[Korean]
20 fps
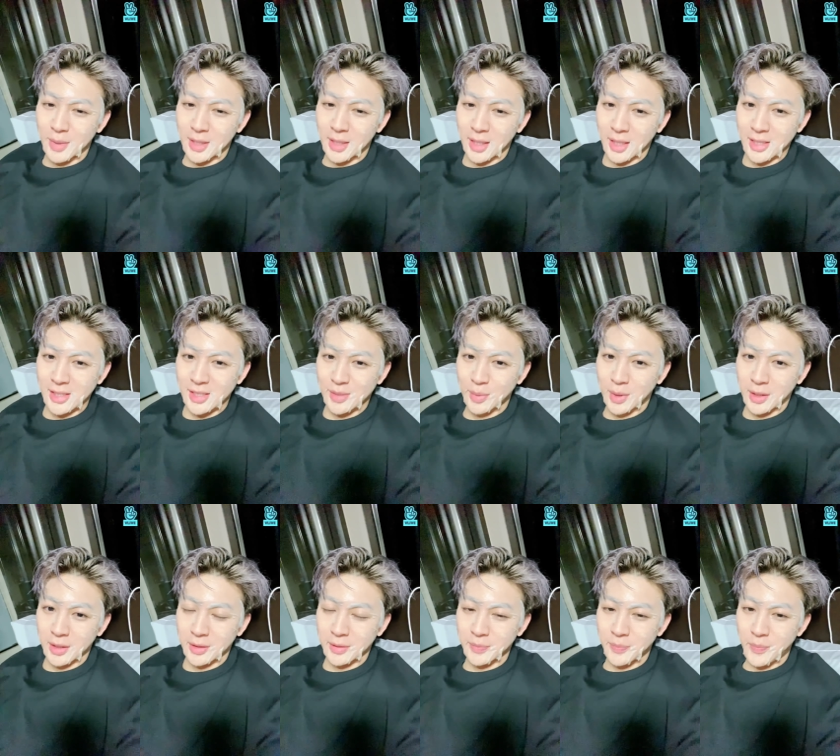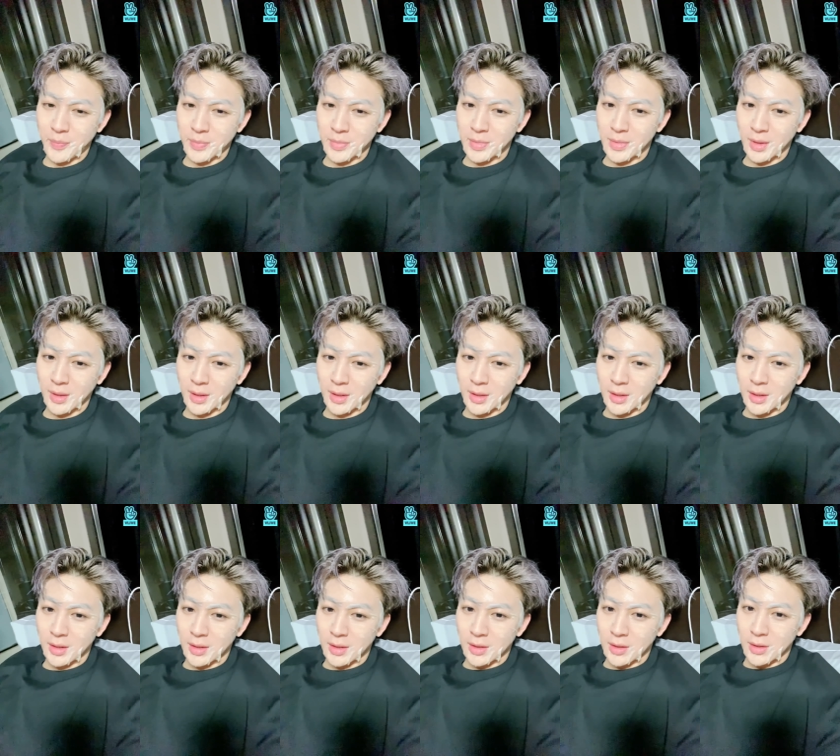할 말은 아니지만
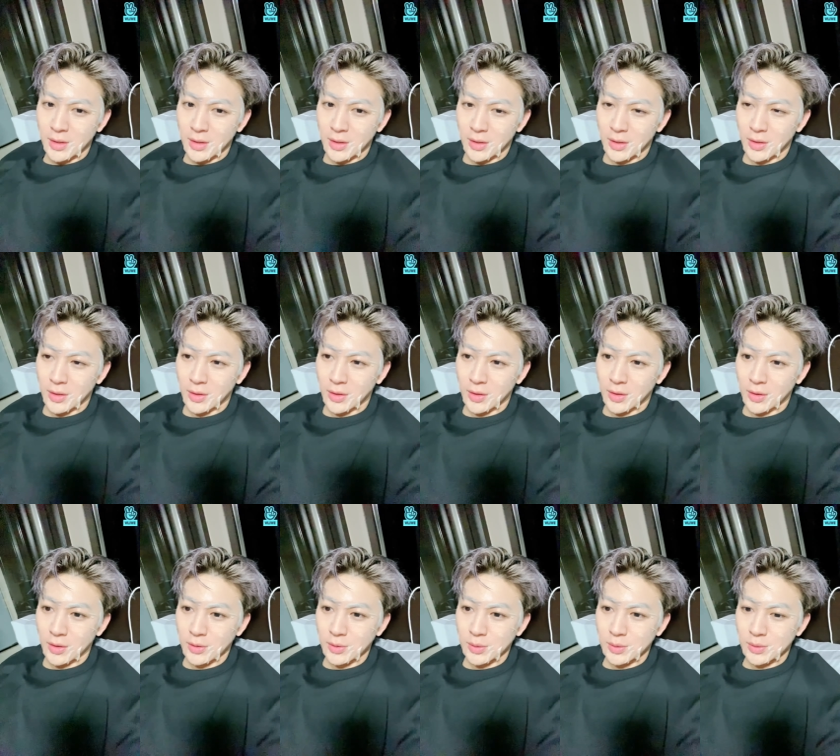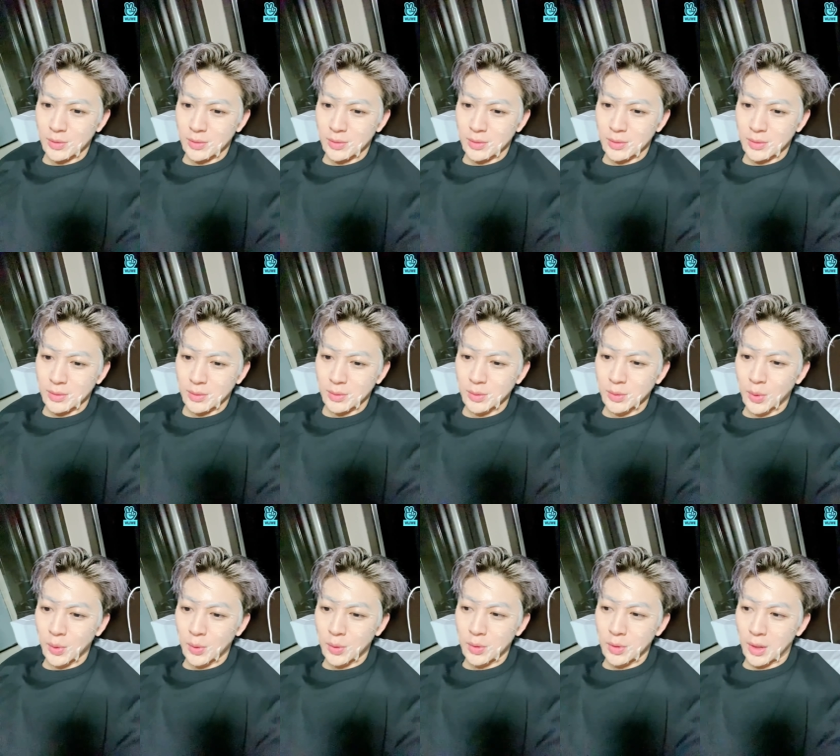어,
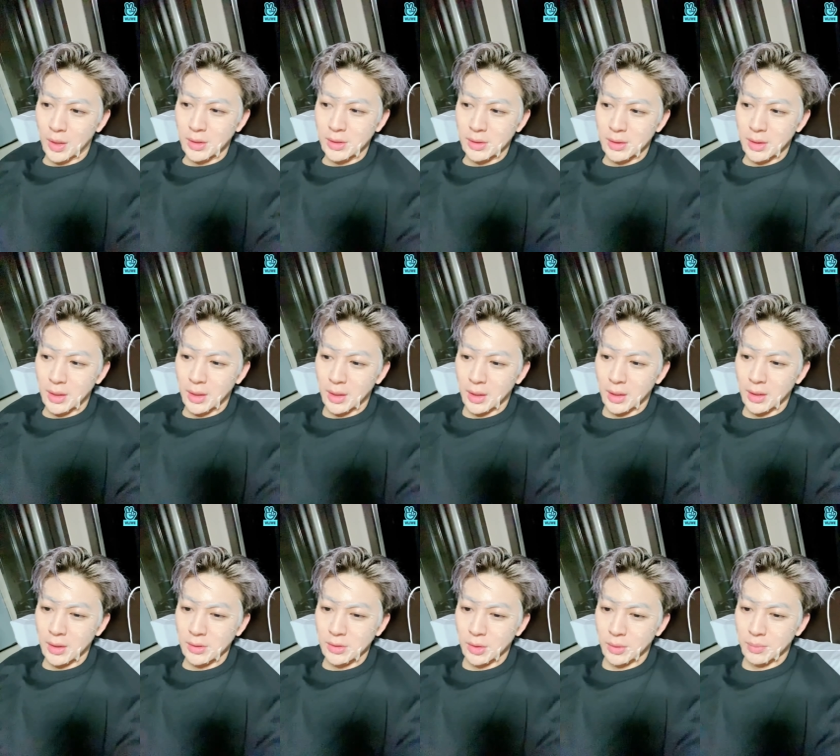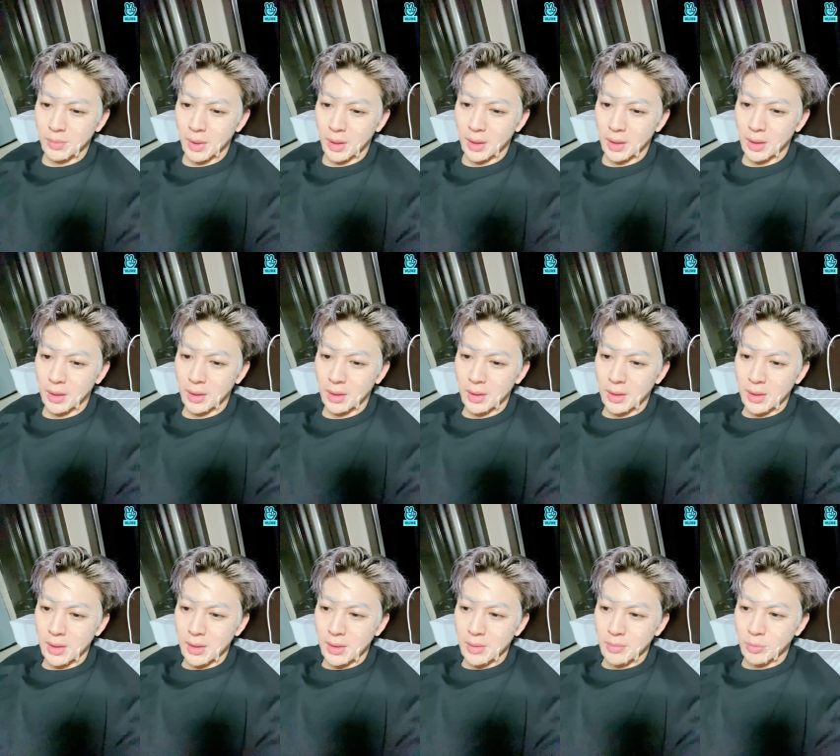운동을 하는 게 정말
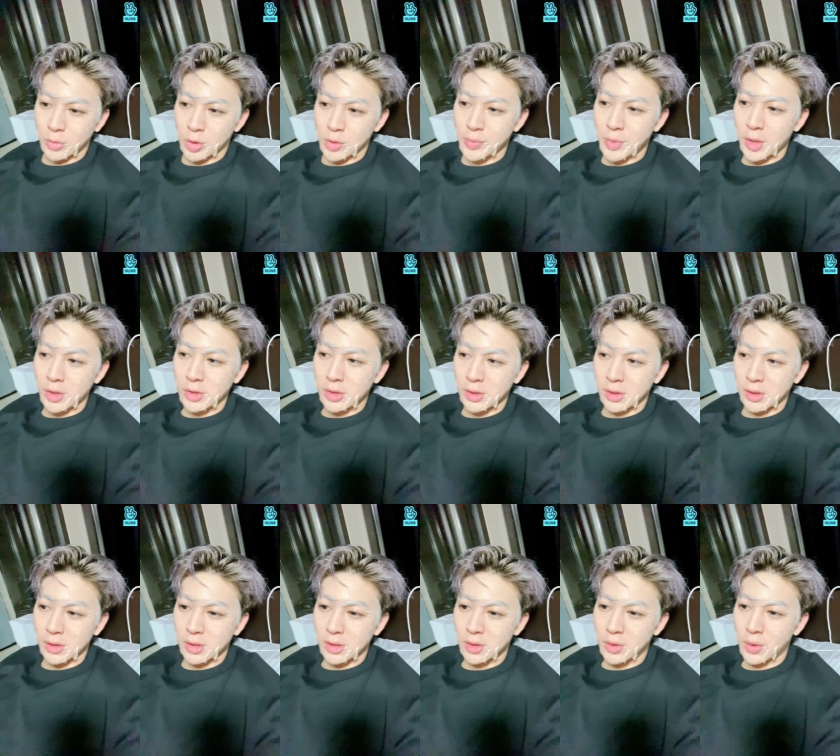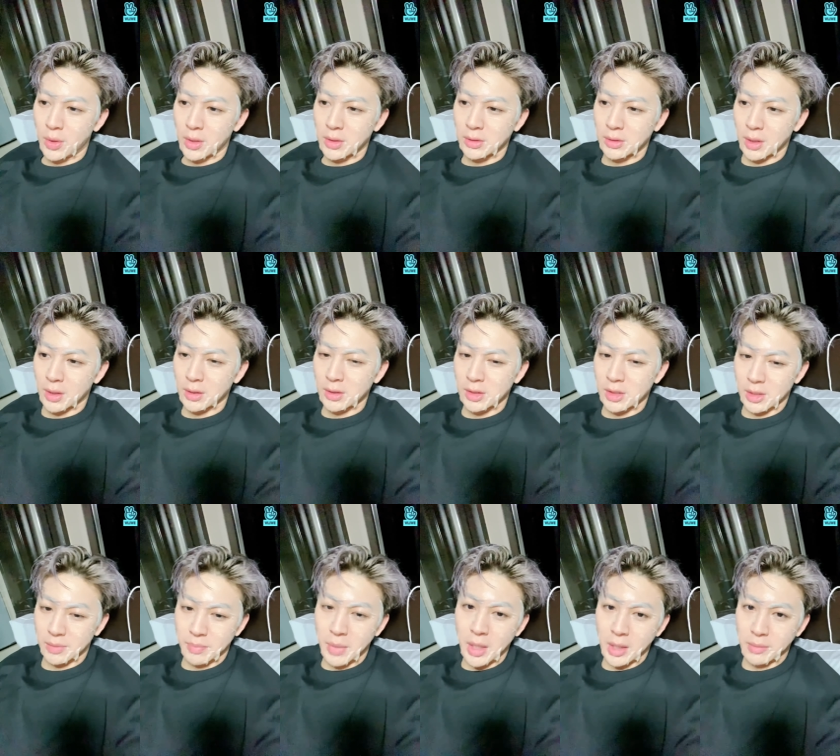불면증을 치료하는 데는
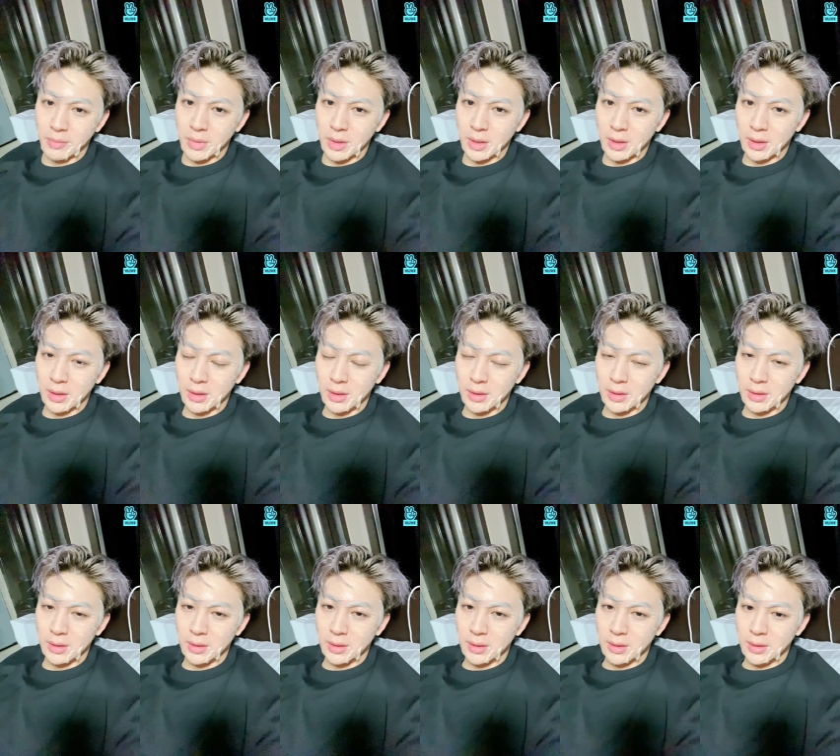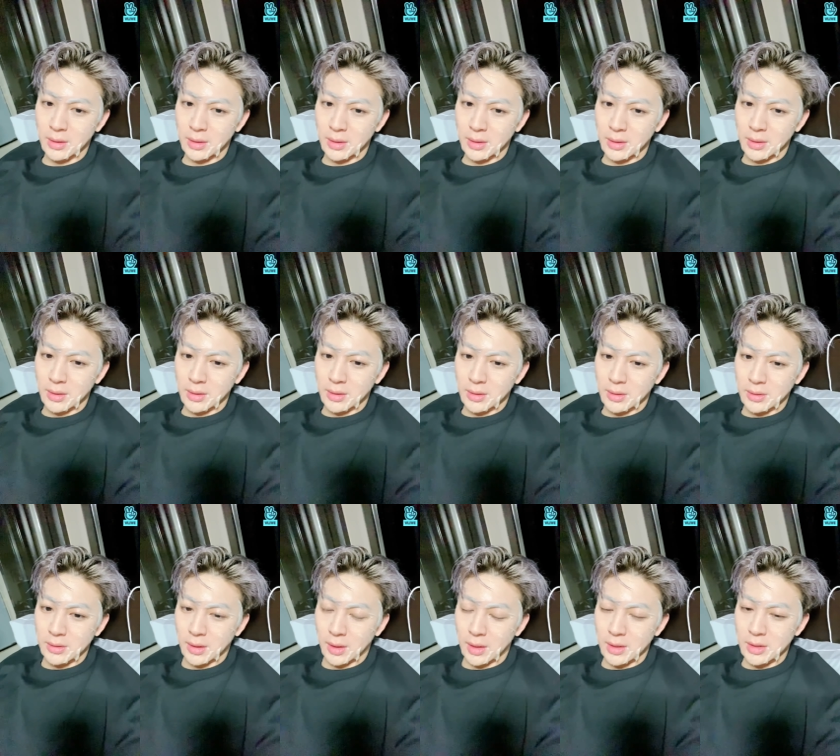직방입니다
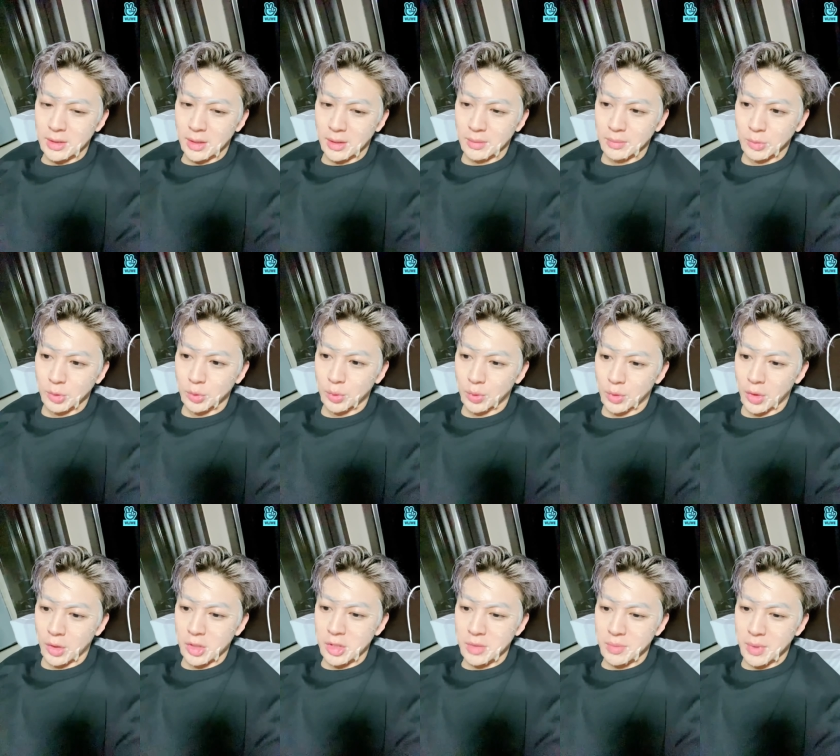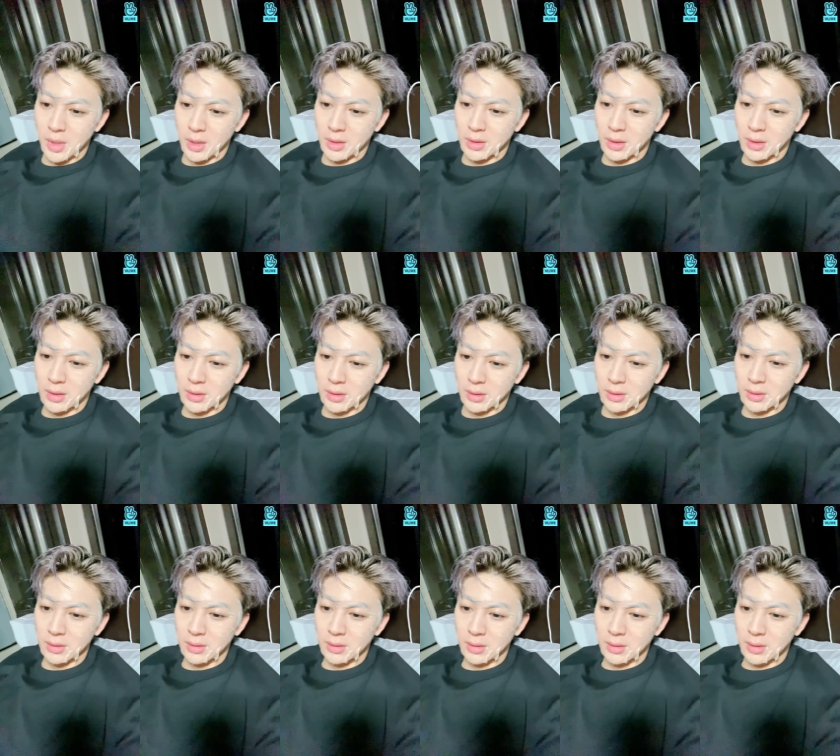제가 한참 운동 열심히 할
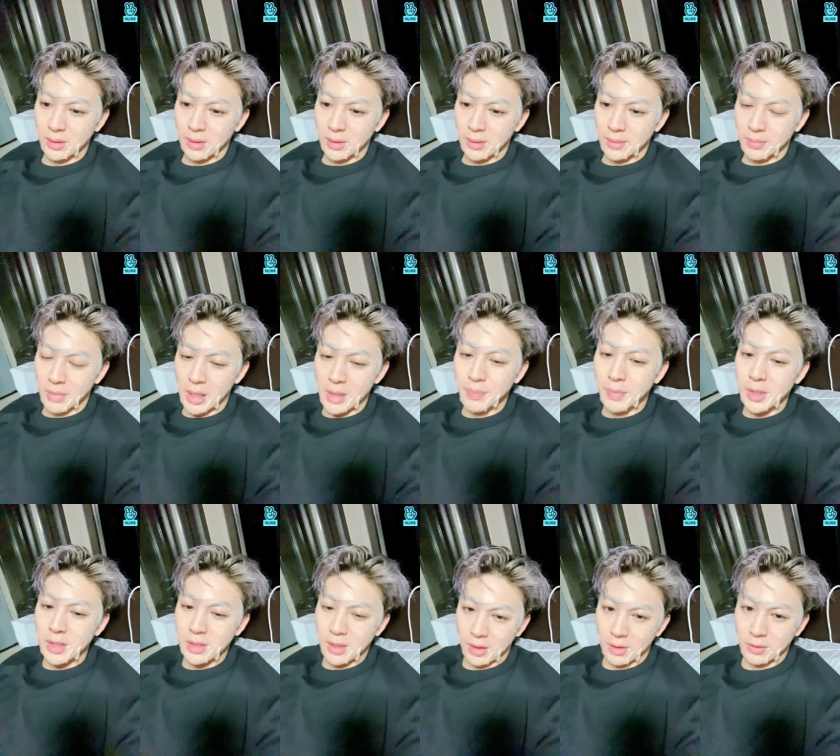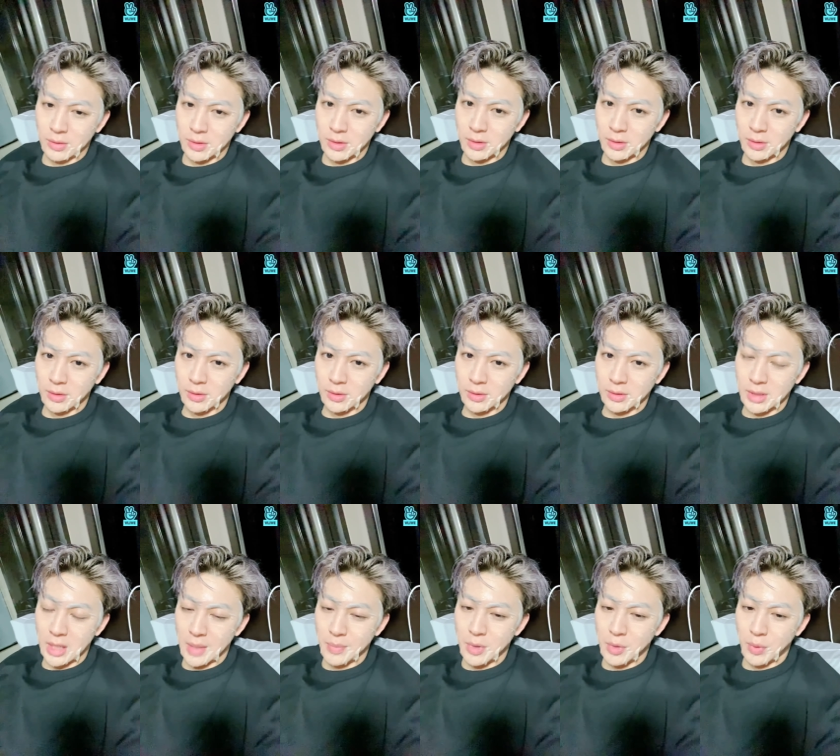때는 빨리빨리 잤거든요.
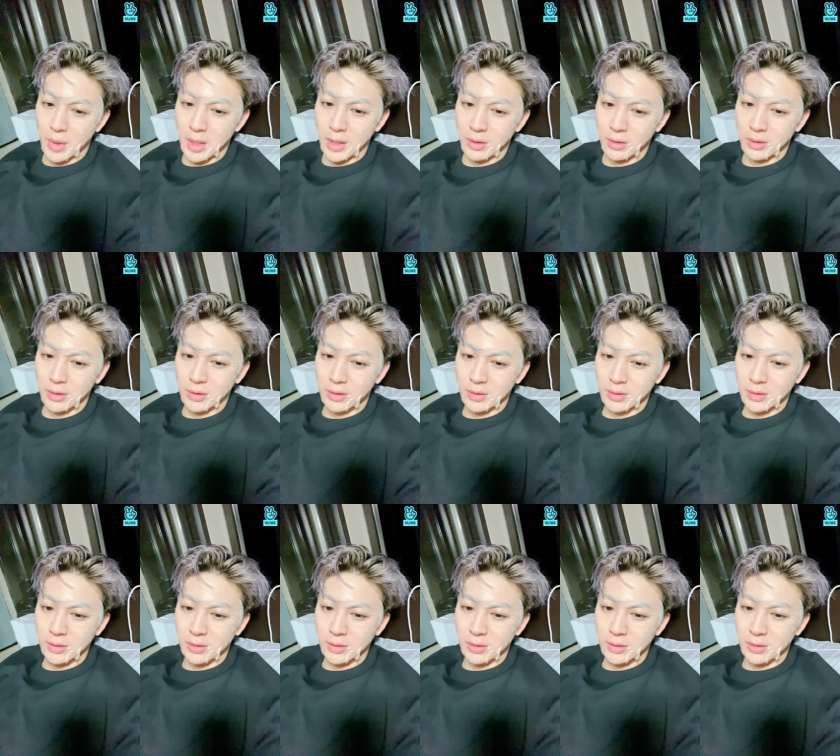잠이 와요.